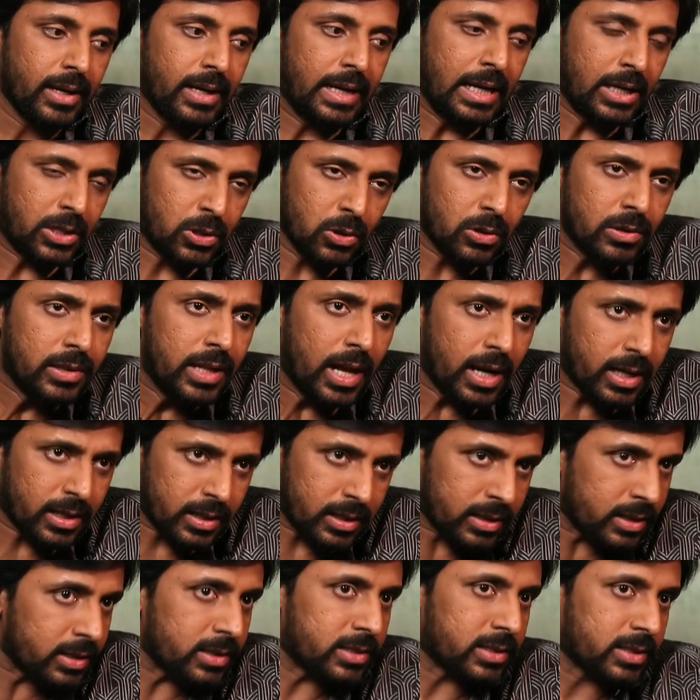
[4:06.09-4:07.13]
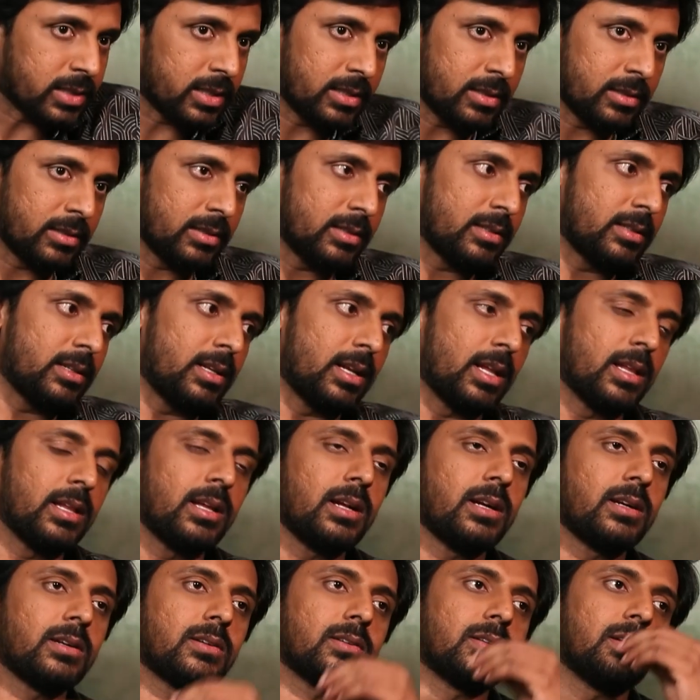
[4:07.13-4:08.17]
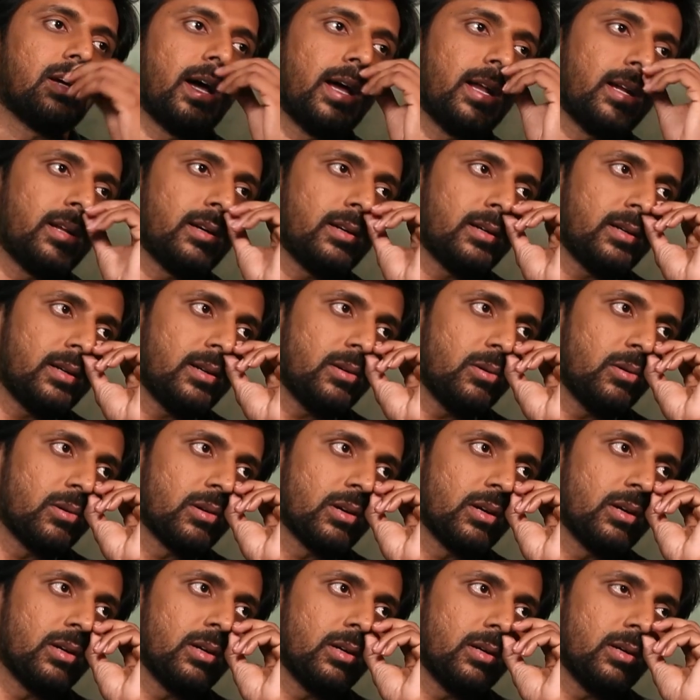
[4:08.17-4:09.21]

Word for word: హీ టుక్ దాట్ రిస్క్ నేను అదే అంటున్నా ఆయన ఒక